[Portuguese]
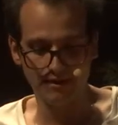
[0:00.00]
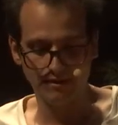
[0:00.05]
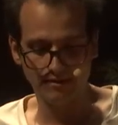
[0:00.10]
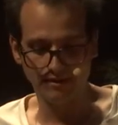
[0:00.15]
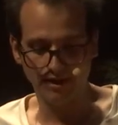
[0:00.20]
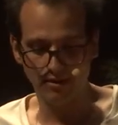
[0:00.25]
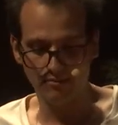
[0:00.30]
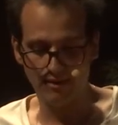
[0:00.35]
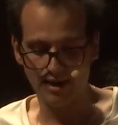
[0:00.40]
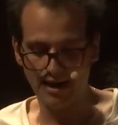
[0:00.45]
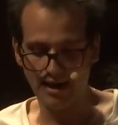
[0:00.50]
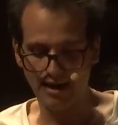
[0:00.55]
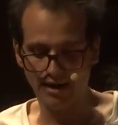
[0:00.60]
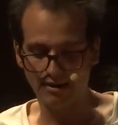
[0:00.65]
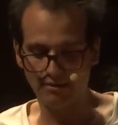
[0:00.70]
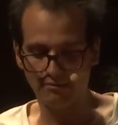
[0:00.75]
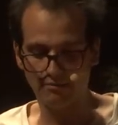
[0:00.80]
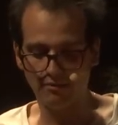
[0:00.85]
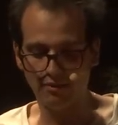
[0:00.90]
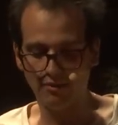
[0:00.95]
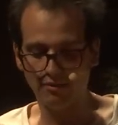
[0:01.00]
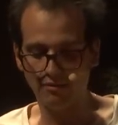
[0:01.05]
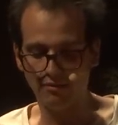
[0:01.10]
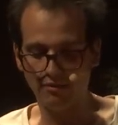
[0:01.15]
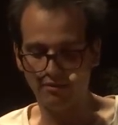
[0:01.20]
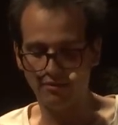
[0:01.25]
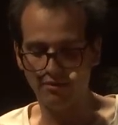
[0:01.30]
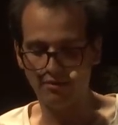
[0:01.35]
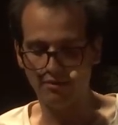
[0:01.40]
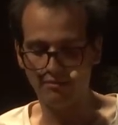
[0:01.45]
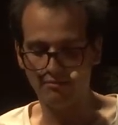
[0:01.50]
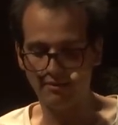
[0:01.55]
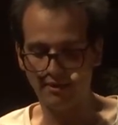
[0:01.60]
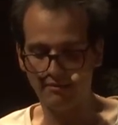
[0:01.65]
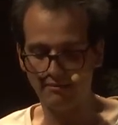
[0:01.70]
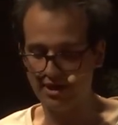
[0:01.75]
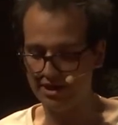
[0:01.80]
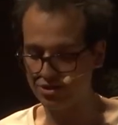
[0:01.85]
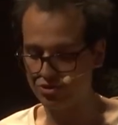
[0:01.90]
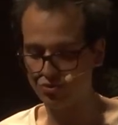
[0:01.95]
tem uma,
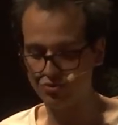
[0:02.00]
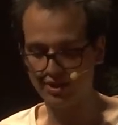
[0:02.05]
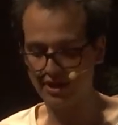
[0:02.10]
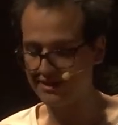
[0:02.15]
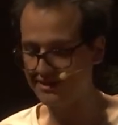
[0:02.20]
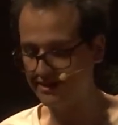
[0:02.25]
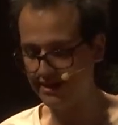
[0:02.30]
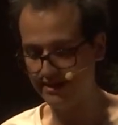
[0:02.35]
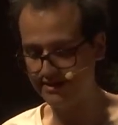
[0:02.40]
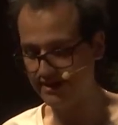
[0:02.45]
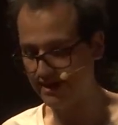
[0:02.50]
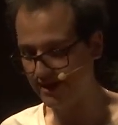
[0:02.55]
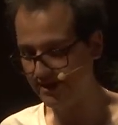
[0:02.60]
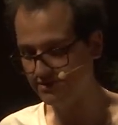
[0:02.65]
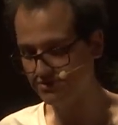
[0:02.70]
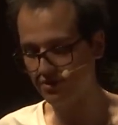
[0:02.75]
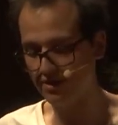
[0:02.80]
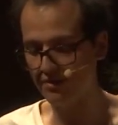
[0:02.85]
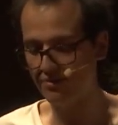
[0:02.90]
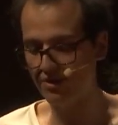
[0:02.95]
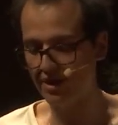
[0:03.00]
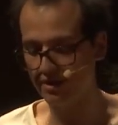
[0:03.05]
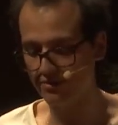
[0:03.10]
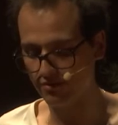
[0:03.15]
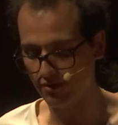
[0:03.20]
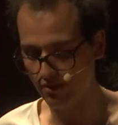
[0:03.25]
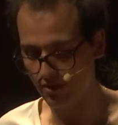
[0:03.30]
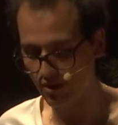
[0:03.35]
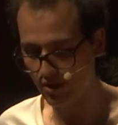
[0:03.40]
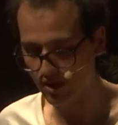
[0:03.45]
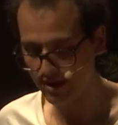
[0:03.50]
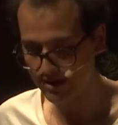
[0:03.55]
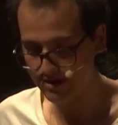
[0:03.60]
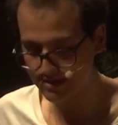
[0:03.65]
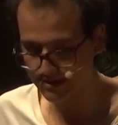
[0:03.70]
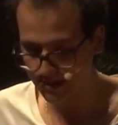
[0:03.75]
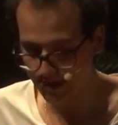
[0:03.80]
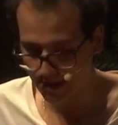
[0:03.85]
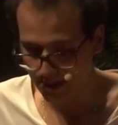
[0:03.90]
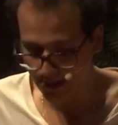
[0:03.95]
uma ajuda de excelentes
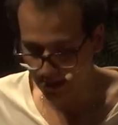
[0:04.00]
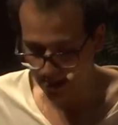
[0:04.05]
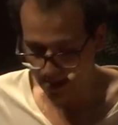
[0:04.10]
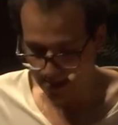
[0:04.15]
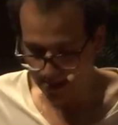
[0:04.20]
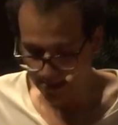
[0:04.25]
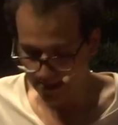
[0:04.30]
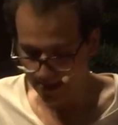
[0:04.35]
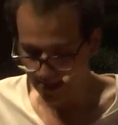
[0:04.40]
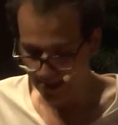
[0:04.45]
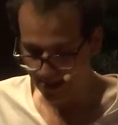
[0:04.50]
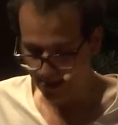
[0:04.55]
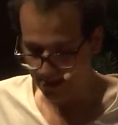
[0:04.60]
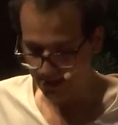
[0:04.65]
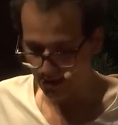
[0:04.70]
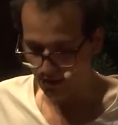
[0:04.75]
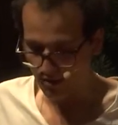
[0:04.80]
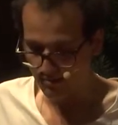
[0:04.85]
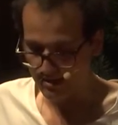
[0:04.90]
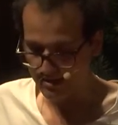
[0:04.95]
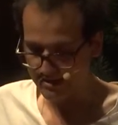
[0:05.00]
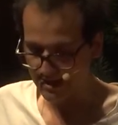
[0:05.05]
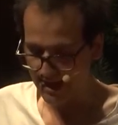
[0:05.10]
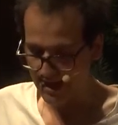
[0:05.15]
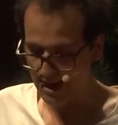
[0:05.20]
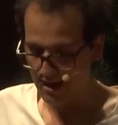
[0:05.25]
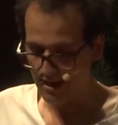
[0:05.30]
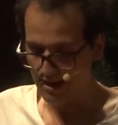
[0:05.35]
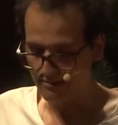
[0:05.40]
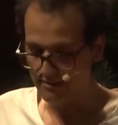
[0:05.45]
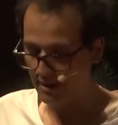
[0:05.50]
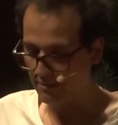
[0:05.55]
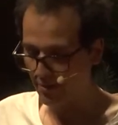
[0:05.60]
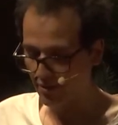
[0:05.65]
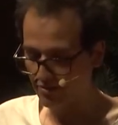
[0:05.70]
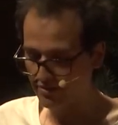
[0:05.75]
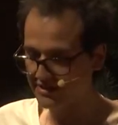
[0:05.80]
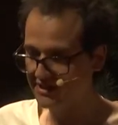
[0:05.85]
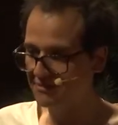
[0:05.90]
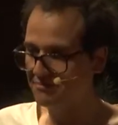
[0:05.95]
colaboradores. E eu comecei a, a
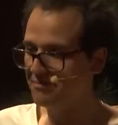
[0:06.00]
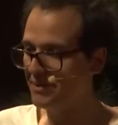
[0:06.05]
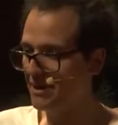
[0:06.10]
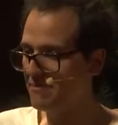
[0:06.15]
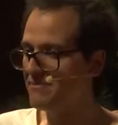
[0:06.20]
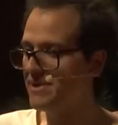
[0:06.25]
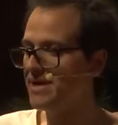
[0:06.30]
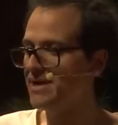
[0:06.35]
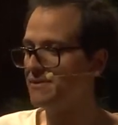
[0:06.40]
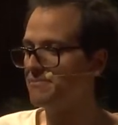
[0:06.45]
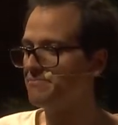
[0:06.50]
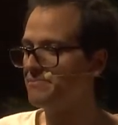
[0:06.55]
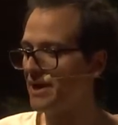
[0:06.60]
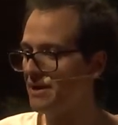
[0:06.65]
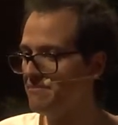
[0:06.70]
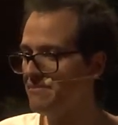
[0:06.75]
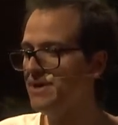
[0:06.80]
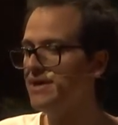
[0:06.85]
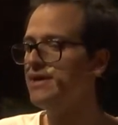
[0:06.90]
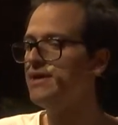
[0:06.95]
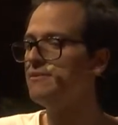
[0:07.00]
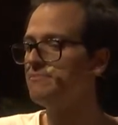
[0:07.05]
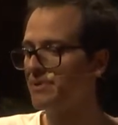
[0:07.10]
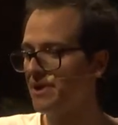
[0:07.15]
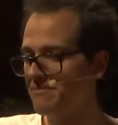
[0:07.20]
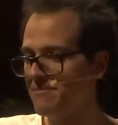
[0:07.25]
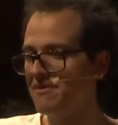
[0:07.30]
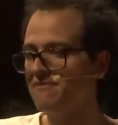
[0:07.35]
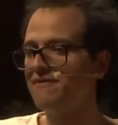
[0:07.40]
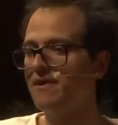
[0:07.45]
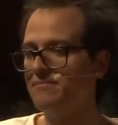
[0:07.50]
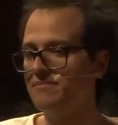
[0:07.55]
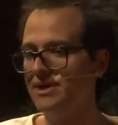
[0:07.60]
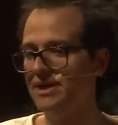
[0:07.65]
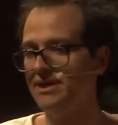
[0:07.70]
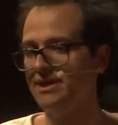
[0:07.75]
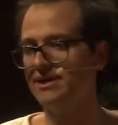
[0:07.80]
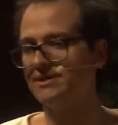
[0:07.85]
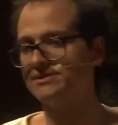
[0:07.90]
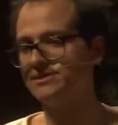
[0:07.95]
produzir para mim, para mim e para minha
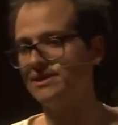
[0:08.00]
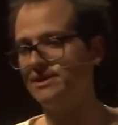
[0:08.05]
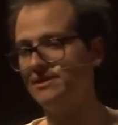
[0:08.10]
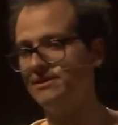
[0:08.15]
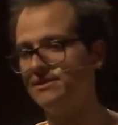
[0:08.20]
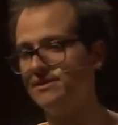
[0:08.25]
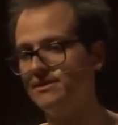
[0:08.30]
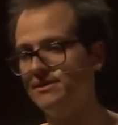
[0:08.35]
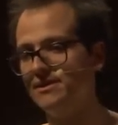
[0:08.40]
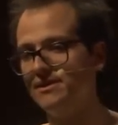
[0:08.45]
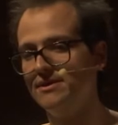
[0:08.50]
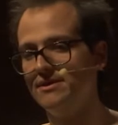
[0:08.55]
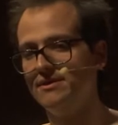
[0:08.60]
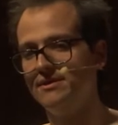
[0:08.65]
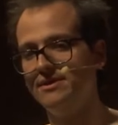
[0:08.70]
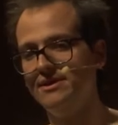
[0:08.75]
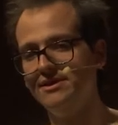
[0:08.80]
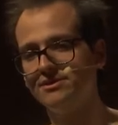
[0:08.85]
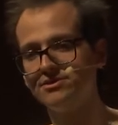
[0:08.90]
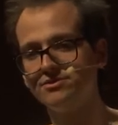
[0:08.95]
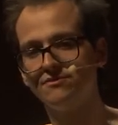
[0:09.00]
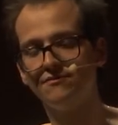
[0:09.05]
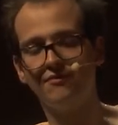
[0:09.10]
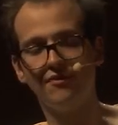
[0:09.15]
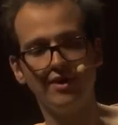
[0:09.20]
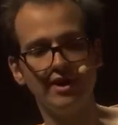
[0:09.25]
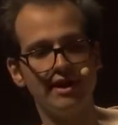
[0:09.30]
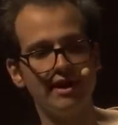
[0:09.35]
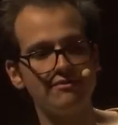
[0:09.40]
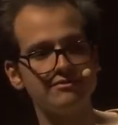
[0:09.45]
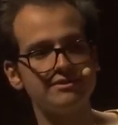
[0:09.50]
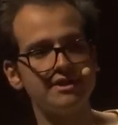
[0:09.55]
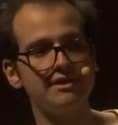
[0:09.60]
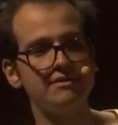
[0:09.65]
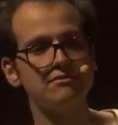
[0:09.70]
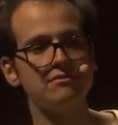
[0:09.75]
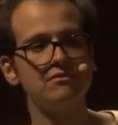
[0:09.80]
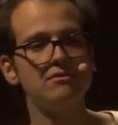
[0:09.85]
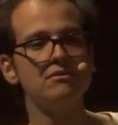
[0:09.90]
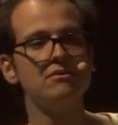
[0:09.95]
família, assim. E isso foi
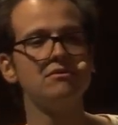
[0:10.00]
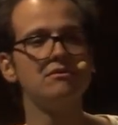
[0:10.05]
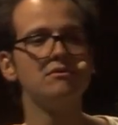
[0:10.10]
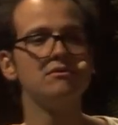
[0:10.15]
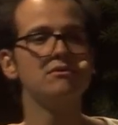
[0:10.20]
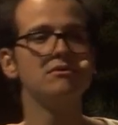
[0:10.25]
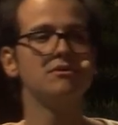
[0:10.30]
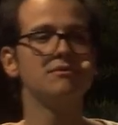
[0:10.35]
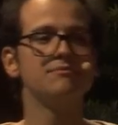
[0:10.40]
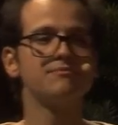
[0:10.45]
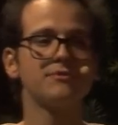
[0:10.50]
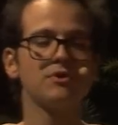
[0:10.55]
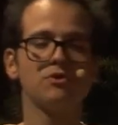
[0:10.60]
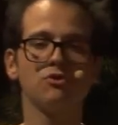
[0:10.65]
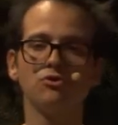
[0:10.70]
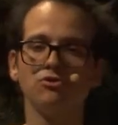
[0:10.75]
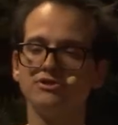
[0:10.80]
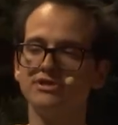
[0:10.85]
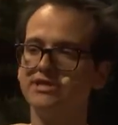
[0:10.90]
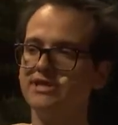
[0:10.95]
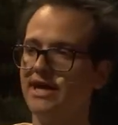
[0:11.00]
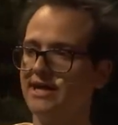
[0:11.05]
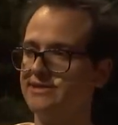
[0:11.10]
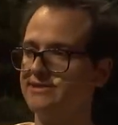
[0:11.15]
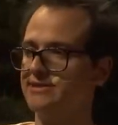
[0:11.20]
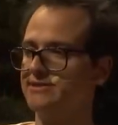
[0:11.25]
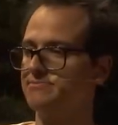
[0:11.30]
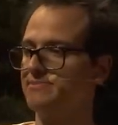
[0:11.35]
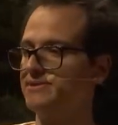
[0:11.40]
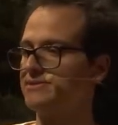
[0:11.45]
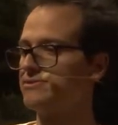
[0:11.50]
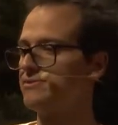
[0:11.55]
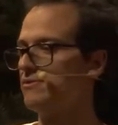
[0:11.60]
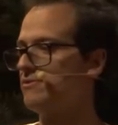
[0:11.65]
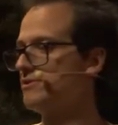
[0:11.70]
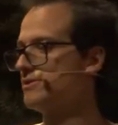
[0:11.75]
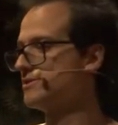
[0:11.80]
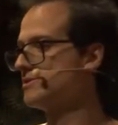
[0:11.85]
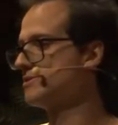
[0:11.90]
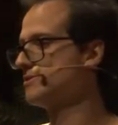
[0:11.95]
causando curiosidade nas
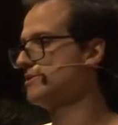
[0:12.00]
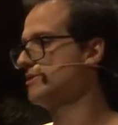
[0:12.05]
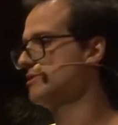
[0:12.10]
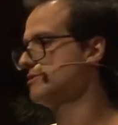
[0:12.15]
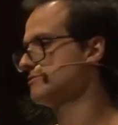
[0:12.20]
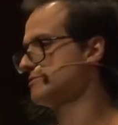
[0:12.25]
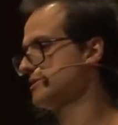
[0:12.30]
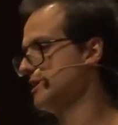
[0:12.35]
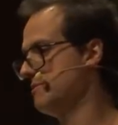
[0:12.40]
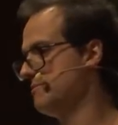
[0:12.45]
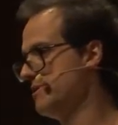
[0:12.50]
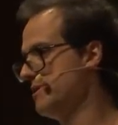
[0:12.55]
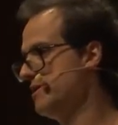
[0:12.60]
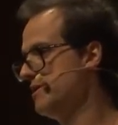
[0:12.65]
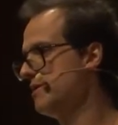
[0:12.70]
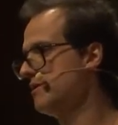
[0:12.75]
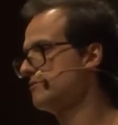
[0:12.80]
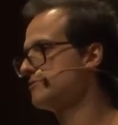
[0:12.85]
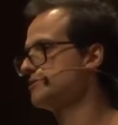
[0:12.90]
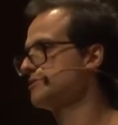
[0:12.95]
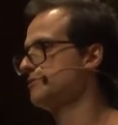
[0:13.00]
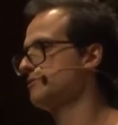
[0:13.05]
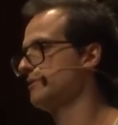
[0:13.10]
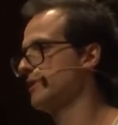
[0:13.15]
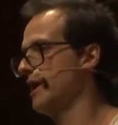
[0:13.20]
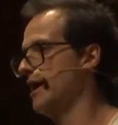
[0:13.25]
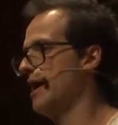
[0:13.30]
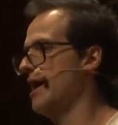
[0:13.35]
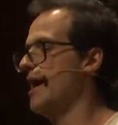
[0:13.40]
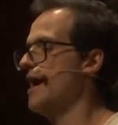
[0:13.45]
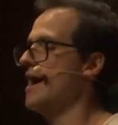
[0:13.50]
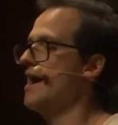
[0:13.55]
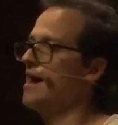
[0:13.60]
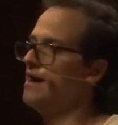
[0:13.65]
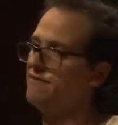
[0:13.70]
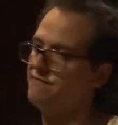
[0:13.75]
pessoas. Os amigos iam lá,